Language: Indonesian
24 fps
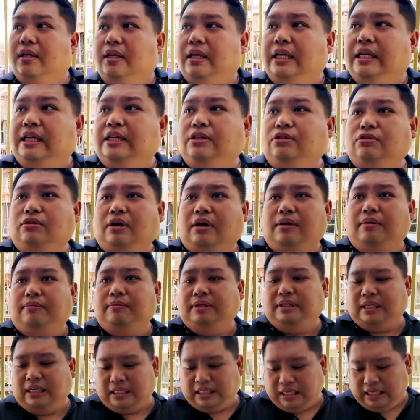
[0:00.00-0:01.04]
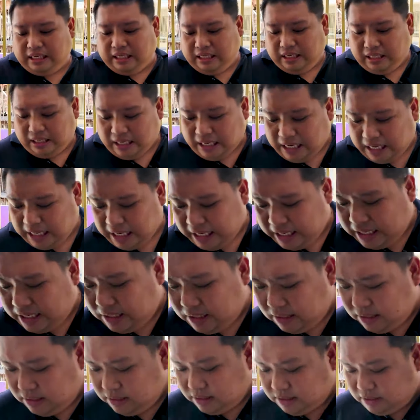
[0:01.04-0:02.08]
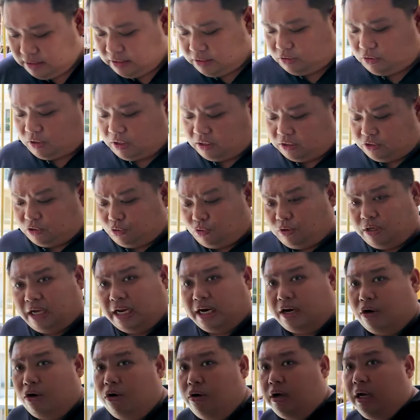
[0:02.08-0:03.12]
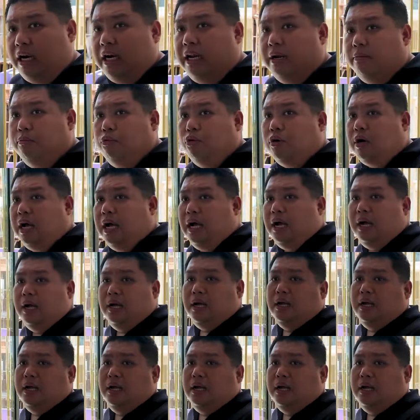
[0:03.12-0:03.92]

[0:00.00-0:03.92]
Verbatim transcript: Ini juga bisa jadi area sirkulasi udara kalau kalian buka.